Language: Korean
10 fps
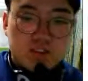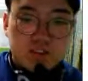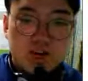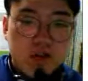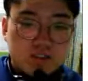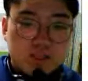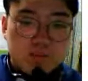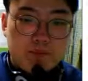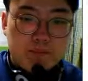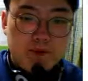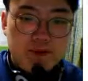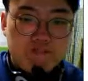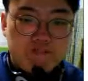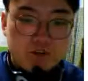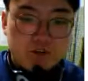자, 그 다음에 May
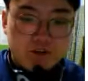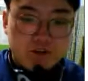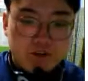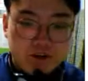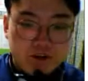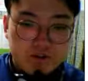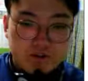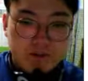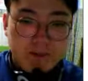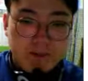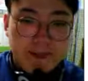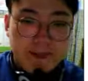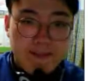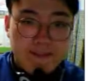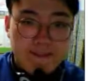I phone call here?
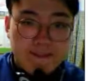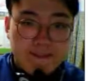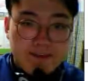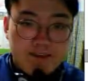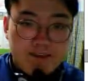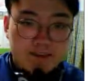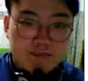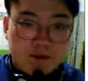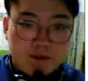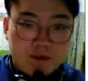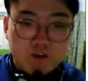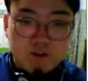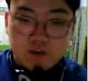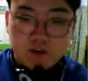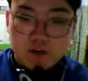이거는 방금
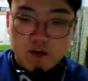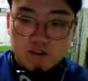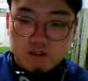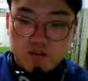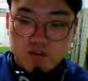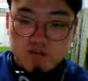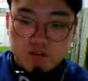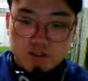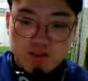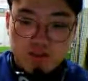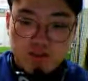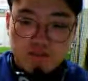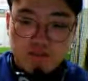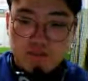했던 거죠. 문제들.